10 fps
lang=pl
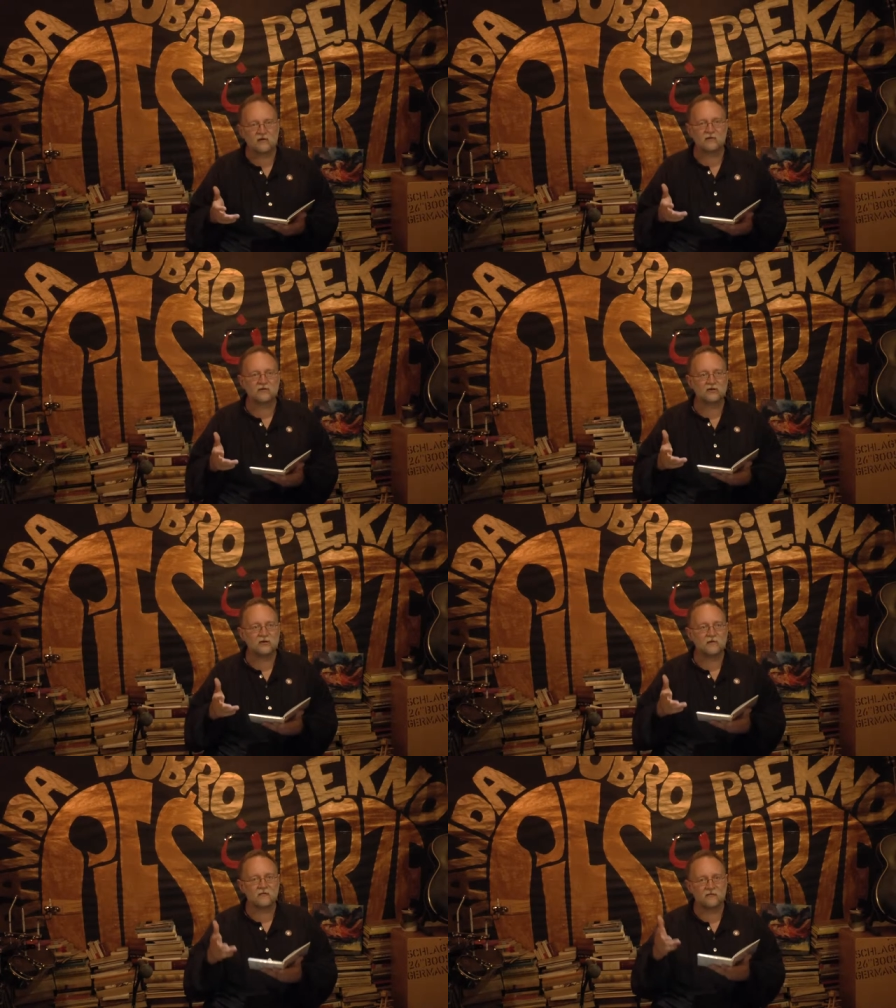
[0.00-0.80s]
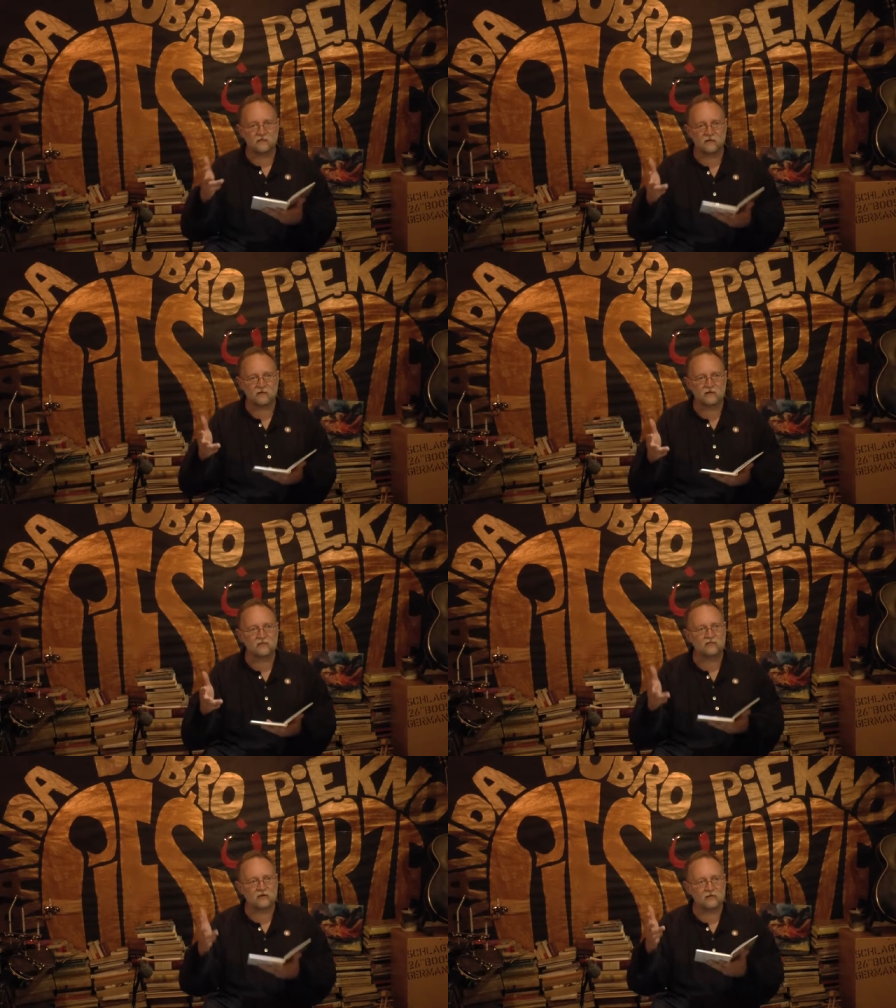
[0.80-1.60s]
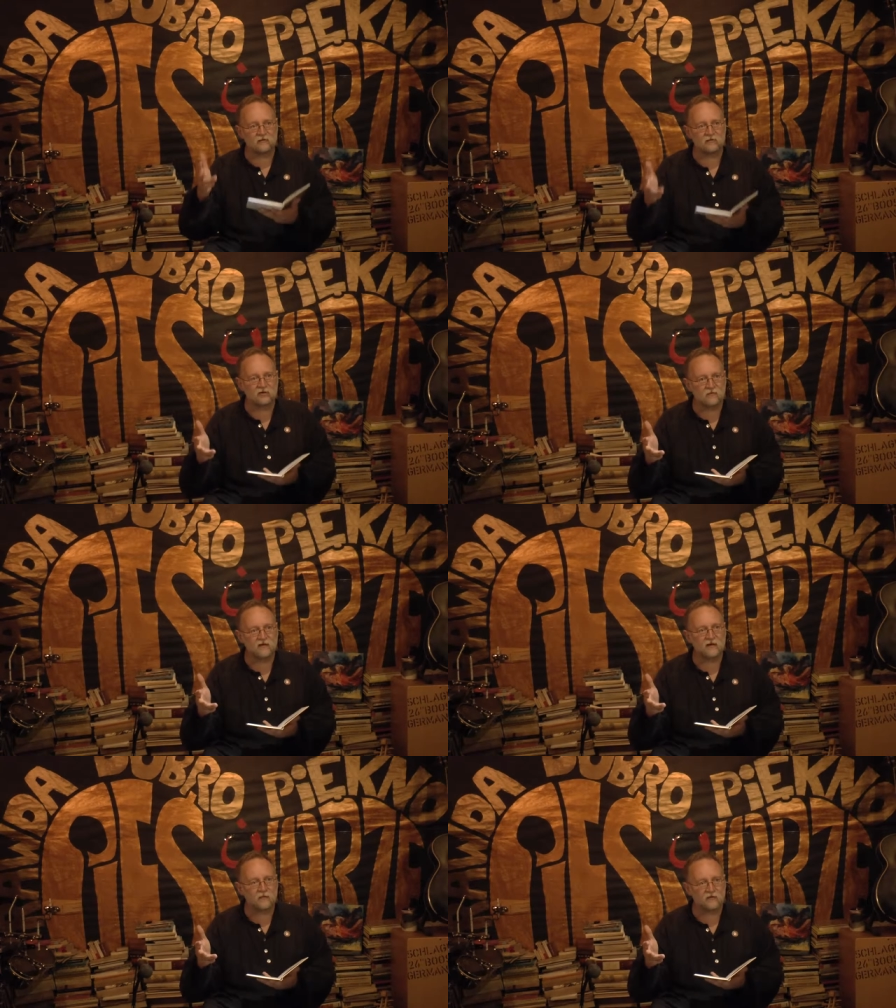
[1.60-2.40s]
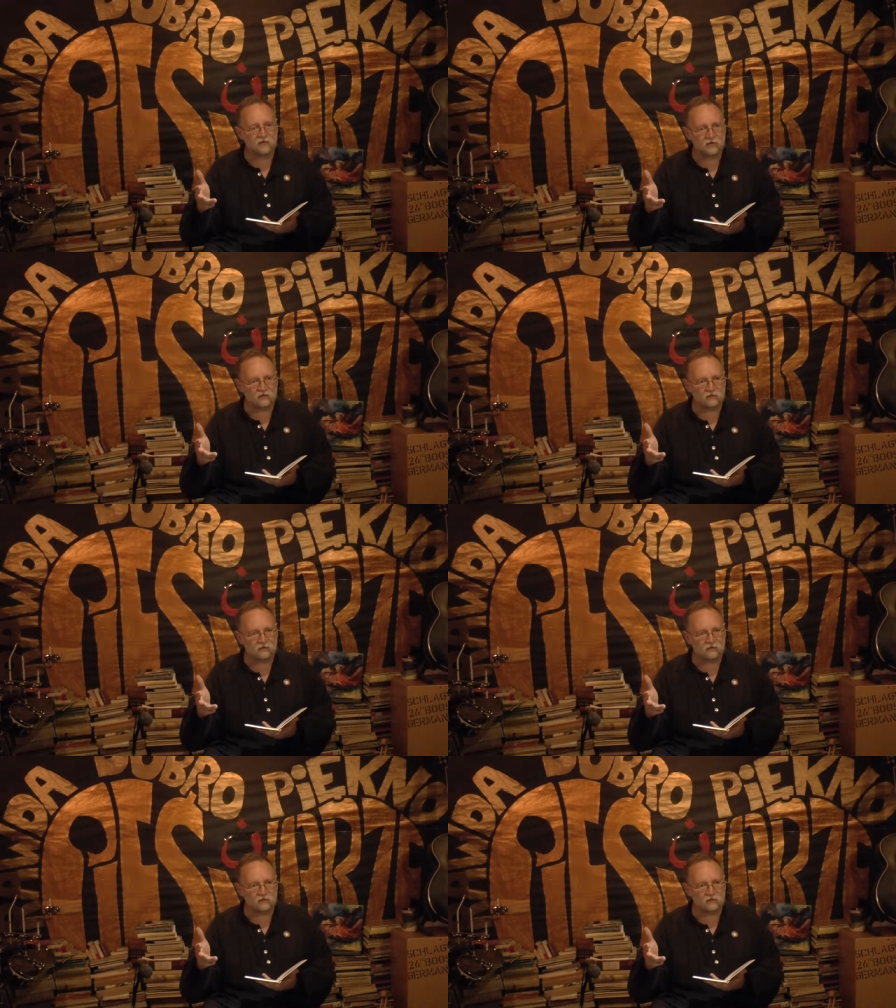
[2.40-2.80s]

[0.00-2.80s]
Jednocześnie miały w swoim statucie utrzymywanie profesorów,